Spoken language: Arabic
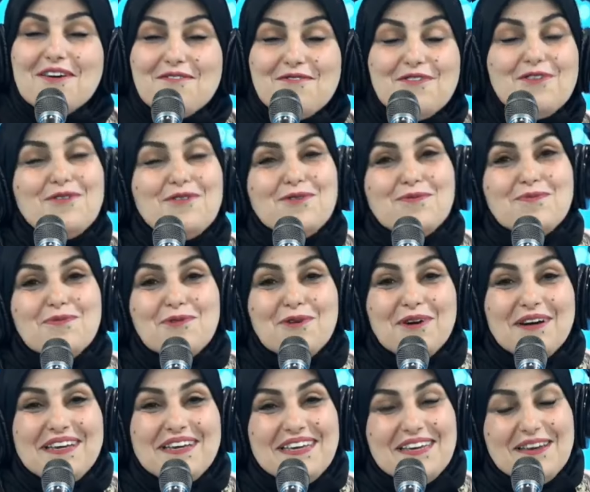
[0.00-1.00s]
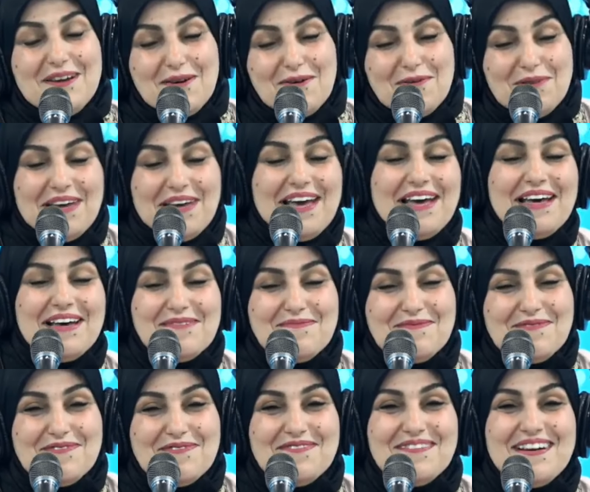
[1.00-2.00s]
في الربوع
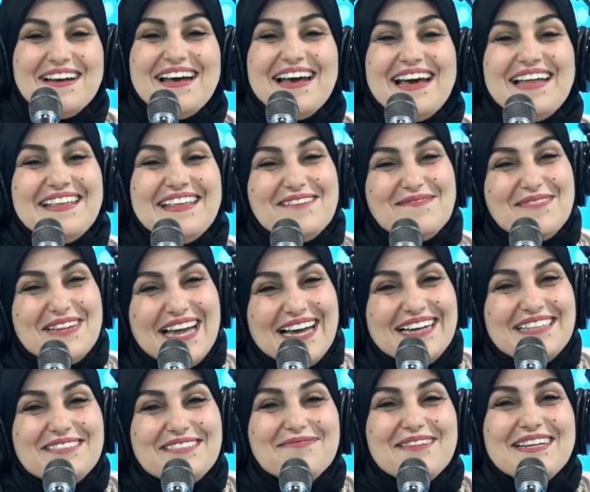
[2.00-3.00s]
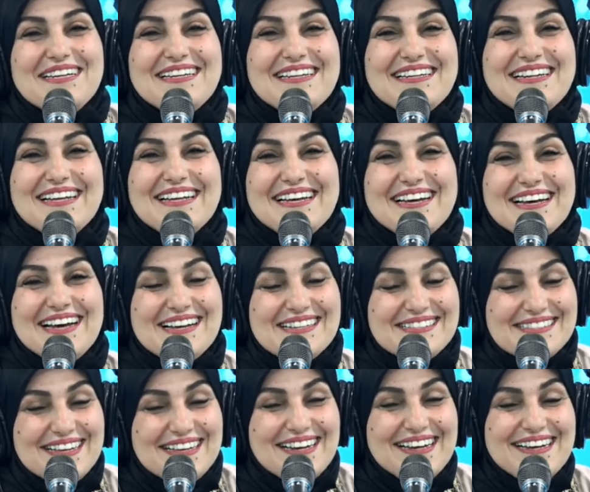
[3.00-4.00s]
وئام هذه من أجمل
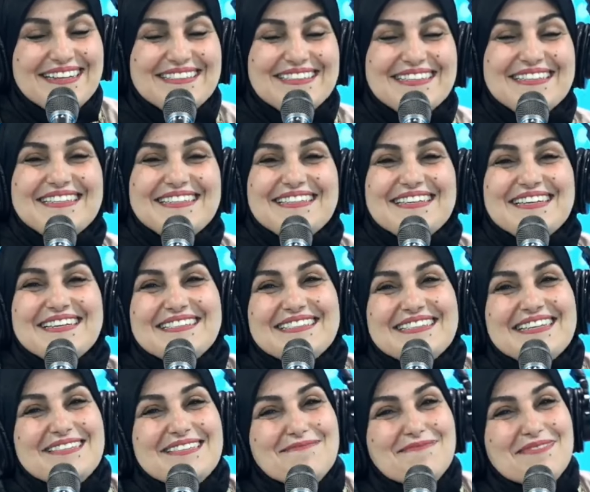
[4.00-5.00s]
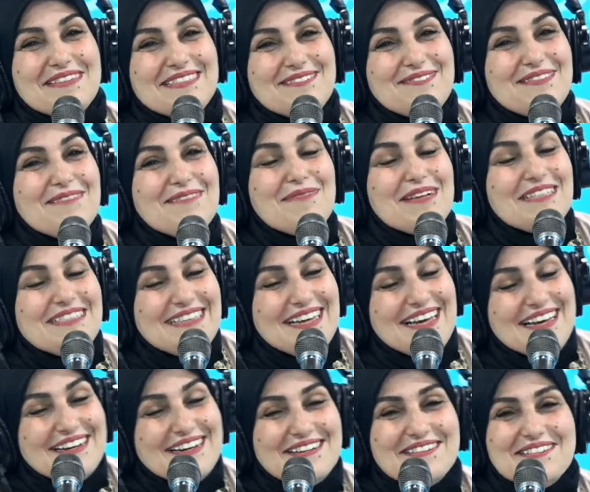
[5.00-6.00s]
القصائد اللي تكتبت في مديح
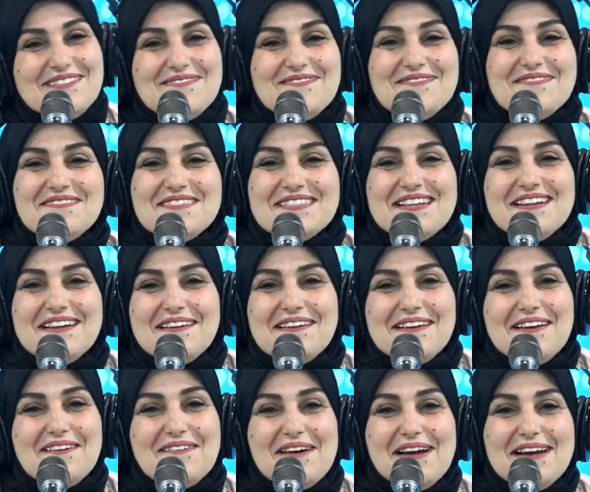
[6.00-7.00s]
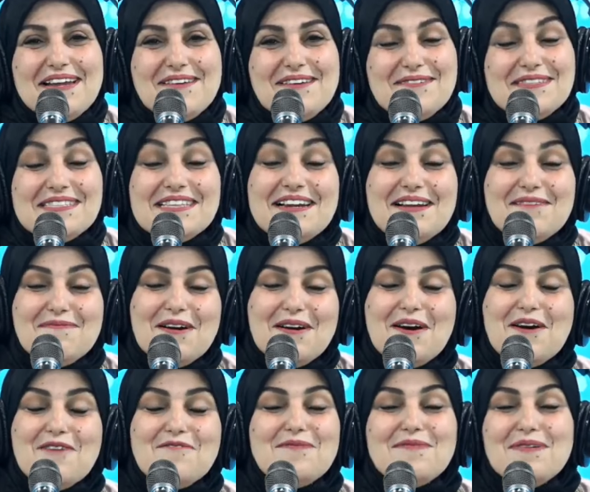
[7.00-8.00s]
الرسول صلى الله عليه وسلم
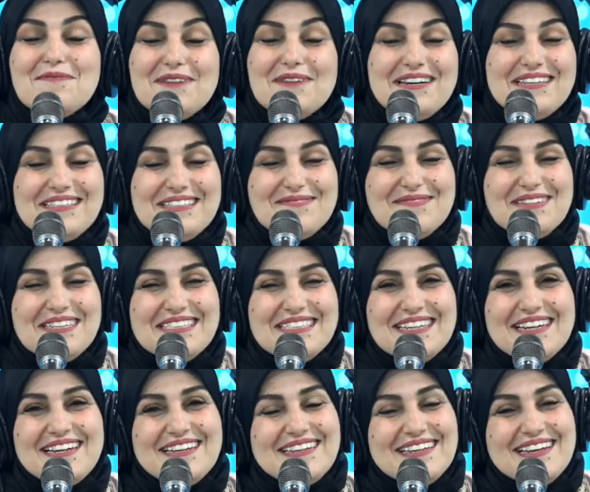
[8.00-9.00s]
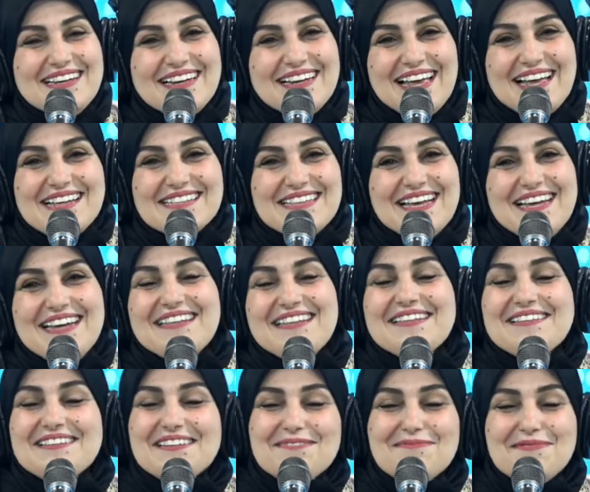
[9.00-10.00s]
فما برشا برشا القصائد
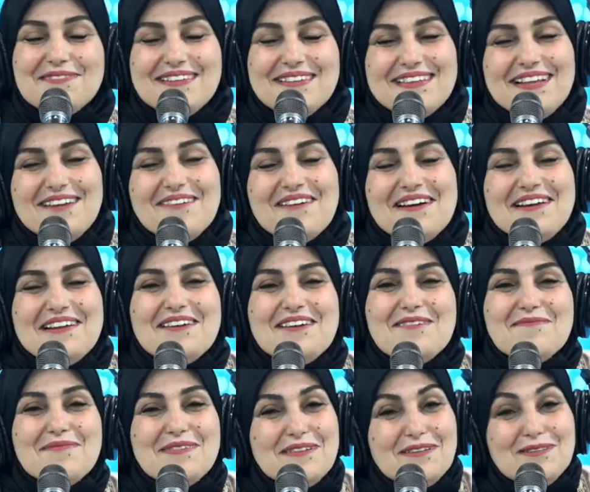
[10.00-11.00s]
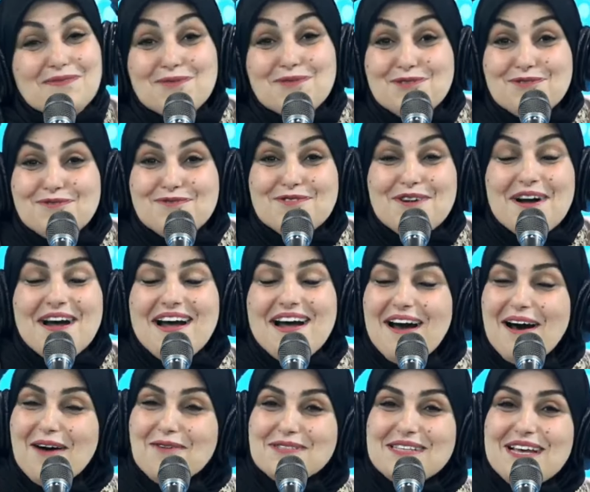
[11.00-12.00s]
تنجموا تطلعوا عليهم تنجموا تشوفوا
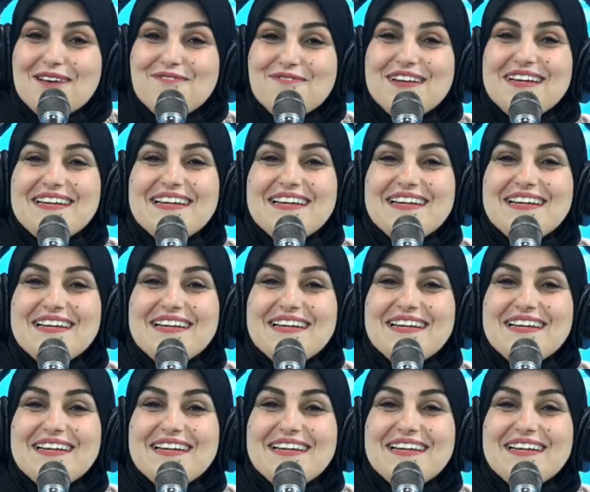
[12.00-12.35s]
أوصاف